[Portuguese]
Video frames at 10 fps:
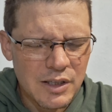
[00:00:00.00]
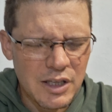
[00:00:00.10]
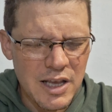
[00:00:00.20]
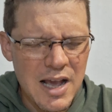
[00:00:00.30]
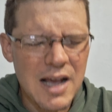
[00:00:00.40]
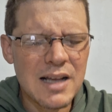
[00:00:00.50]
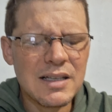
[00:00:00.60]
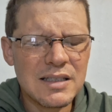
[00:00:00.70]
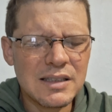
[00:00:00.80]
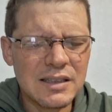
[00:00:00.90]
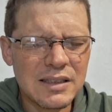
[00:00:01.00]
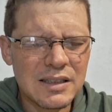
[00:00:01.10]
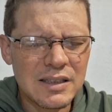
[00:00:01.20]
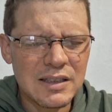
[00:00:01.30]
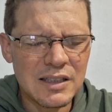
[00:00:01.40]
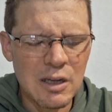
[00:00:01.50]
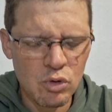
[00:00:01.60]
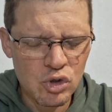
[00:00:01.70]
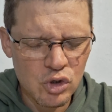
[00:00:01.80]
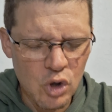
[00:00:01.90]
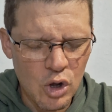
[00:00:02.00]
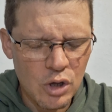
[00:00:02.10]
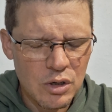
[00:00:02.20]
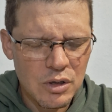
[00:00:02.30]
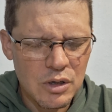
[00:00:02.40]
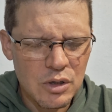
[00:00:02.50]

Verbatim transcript: que há, não só